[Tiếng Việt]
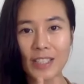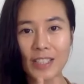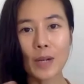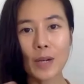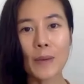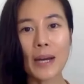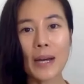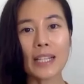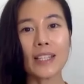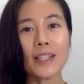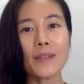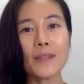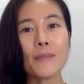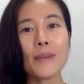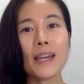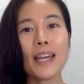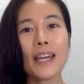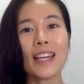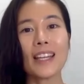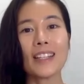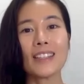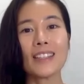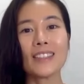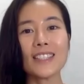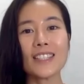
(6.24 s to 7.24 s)
Chào bạn thân
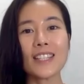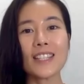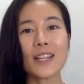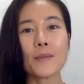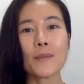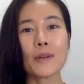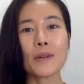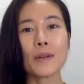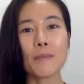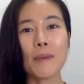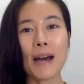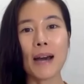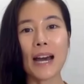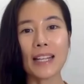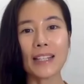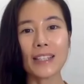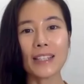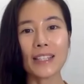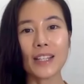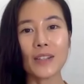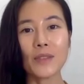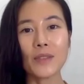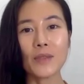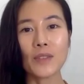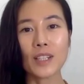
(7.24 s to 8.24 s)
mến, chào mừng bạn
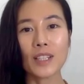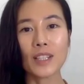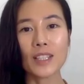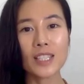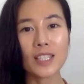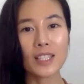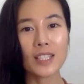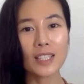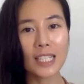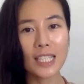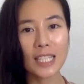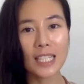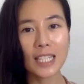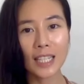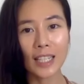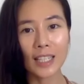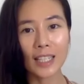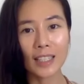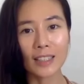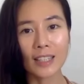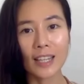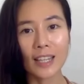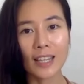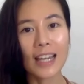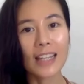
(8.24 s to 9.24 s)
đến với chương
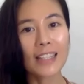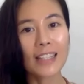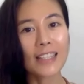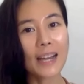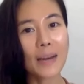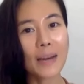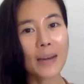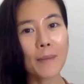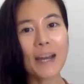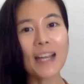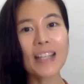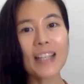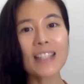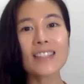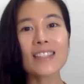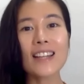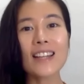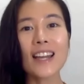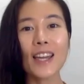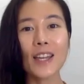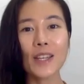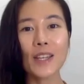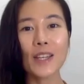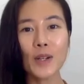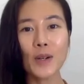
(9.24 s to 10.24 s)
trình
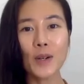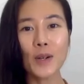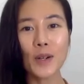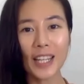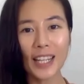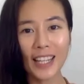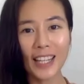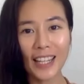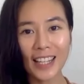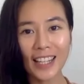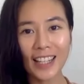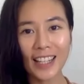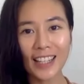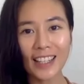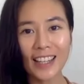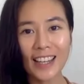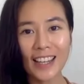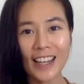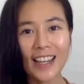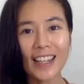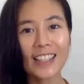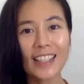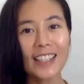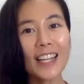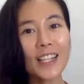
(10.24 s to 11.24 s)
Namaste Yogi
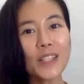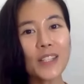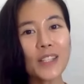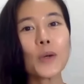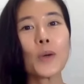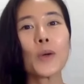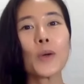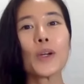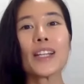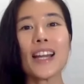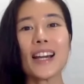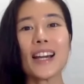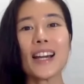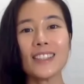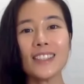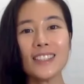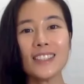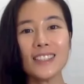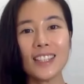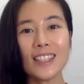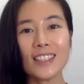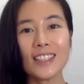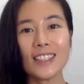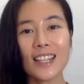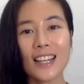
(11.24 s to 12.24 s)
Kết nối năng
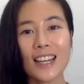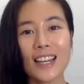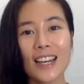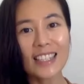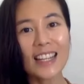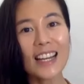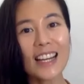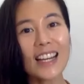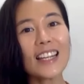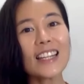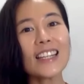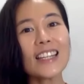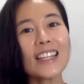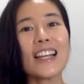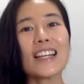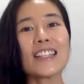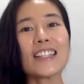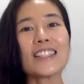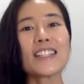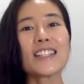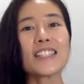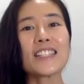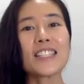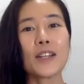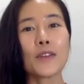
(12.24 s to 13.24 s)
lượng. Đây
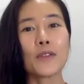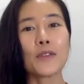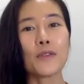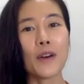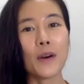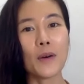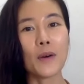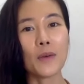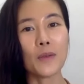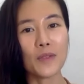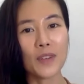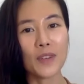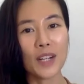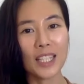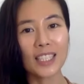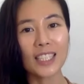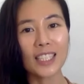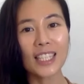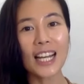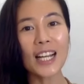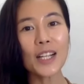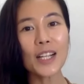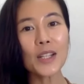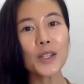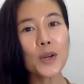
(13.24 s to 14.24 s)
là chương trình phỏng
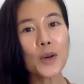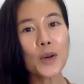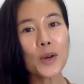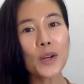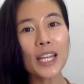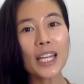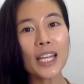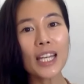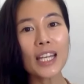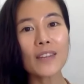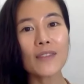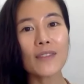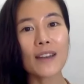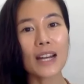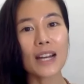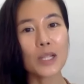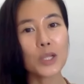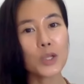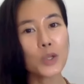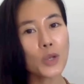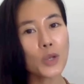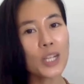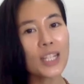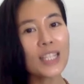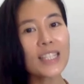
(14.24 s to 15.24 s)
vấn các yogi và
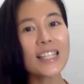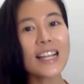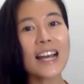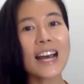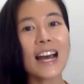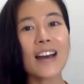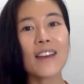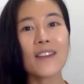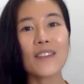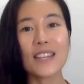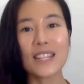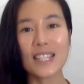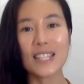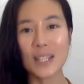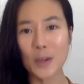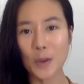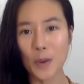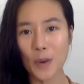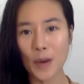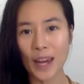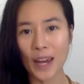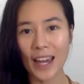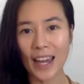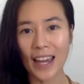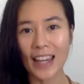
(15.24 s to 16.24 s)
chuyên gia về sức
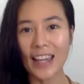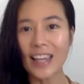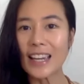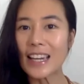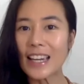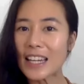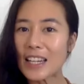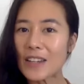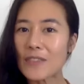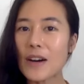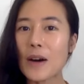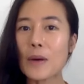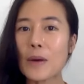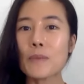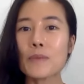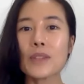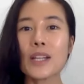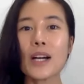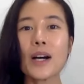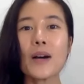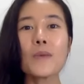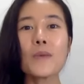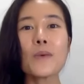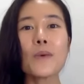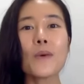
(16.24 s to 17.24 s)
khỏe. Hy vọng
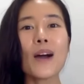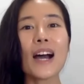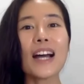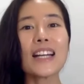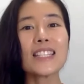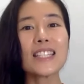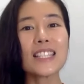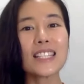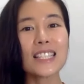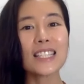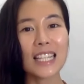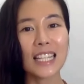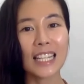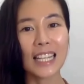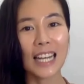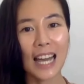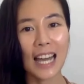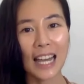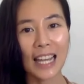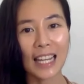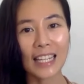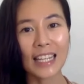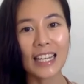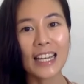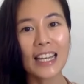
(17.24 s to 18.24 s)
thông qua chương trình
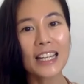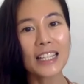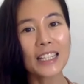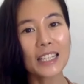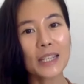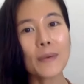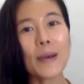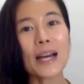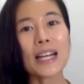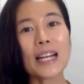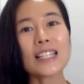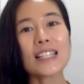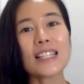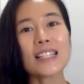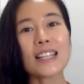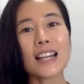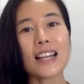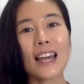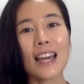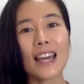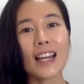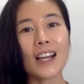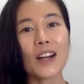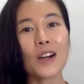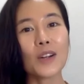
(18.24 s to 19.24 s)
này thì bạn
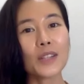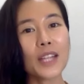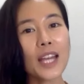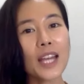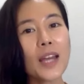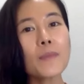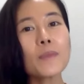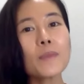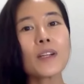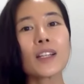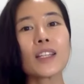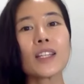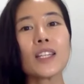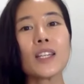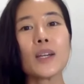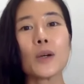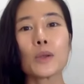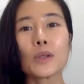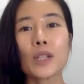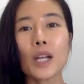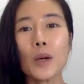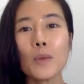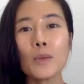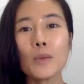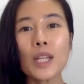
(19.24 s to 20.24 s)
sẽ có thêm được
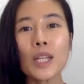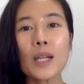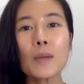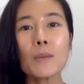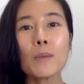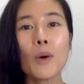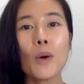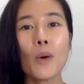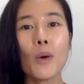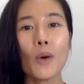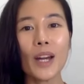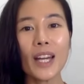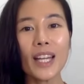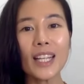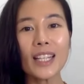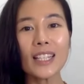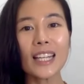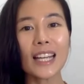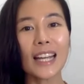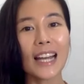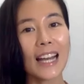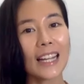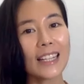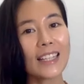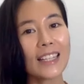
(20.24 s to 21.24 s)
nhiều thông tin bổ ích
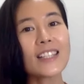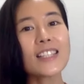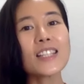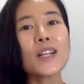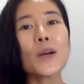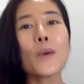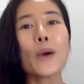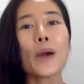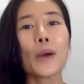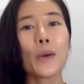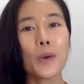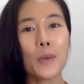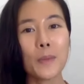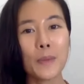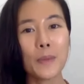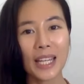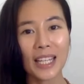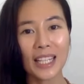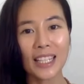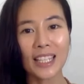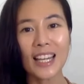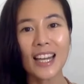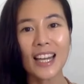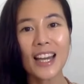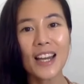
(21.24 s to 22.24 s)
để cải thiện sức khỏe của
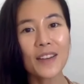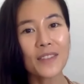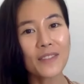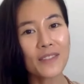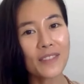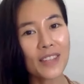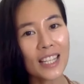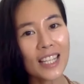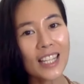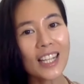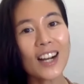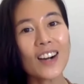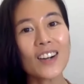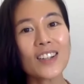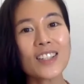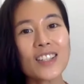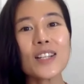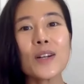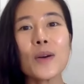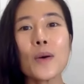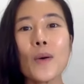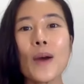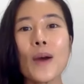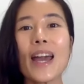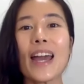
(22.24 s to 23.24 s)
mình vì có
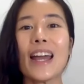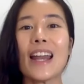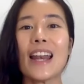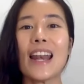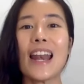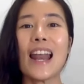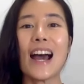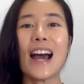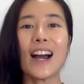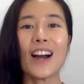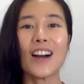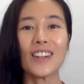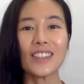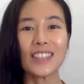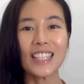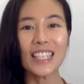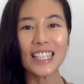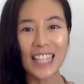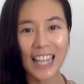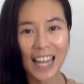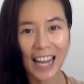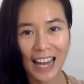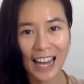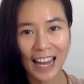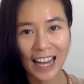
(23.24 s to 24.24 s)
sức khỏe là có tất
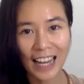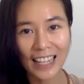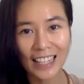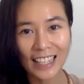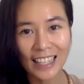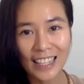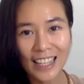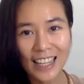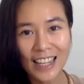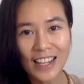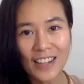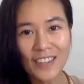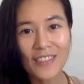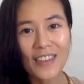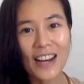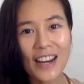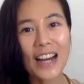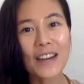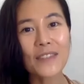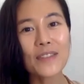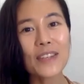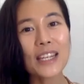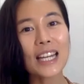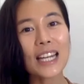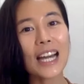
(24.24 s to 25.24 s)
cả.
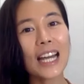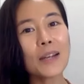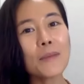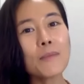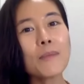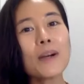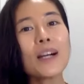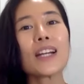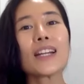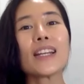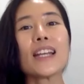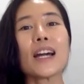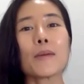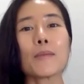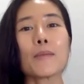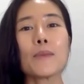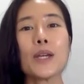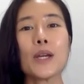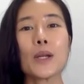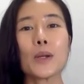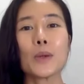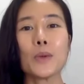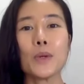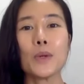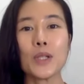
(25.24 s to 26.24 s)
Và vị khách mời đặc
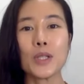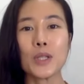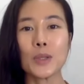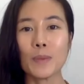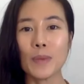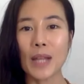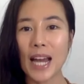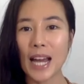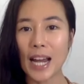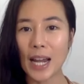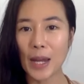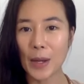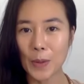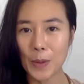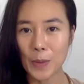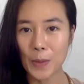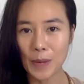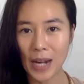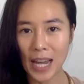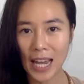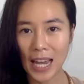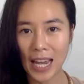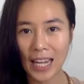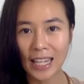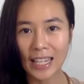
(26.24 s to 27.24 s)
biệt của chúng ta ngày hôm
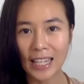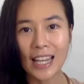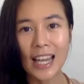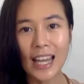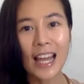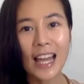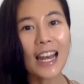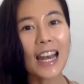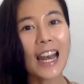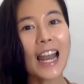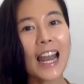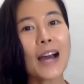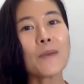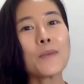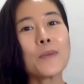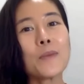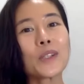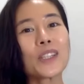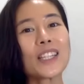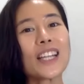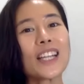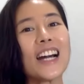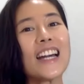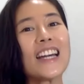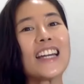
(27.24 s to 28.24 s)
nay là
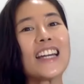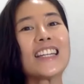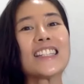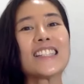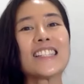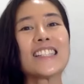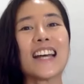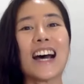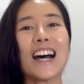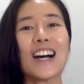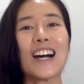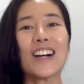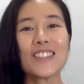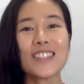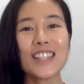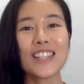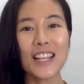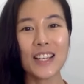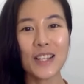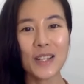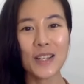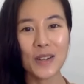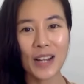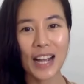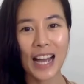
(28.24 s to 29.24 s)
một thầy giáo
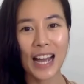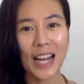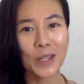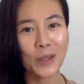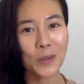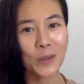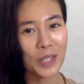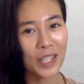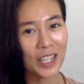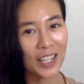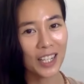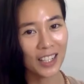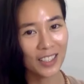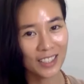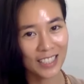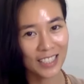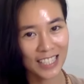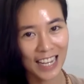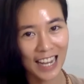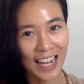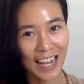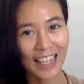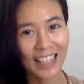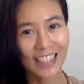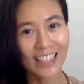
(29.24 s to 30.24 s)
dạy yoga tuy còn
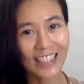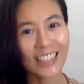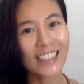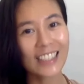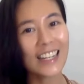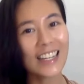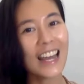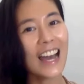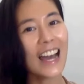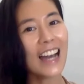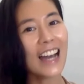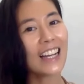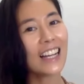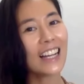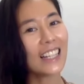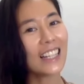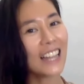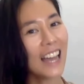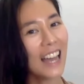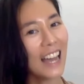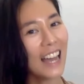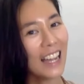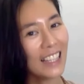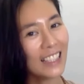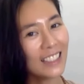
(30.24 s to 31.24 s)
trẻ nhưng đã gặt
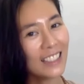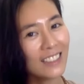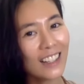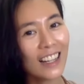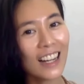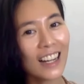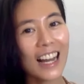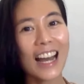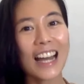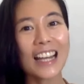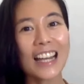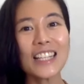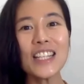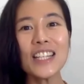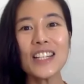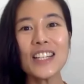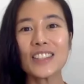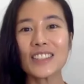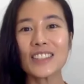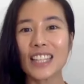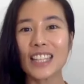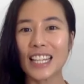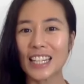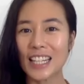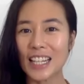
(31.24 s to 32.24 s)
hái được khá
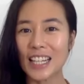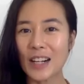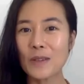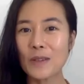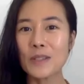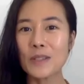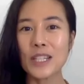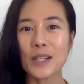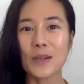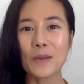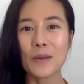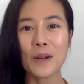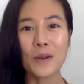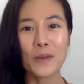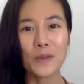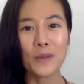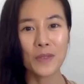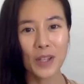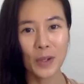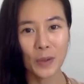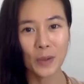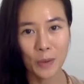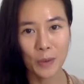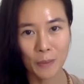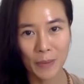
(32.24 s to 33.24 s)
nhiều thành công trong công
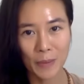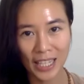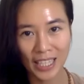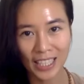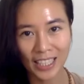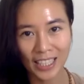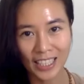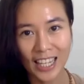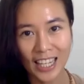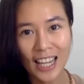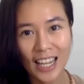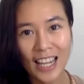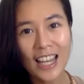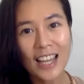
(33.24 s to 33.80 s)
việc của mình.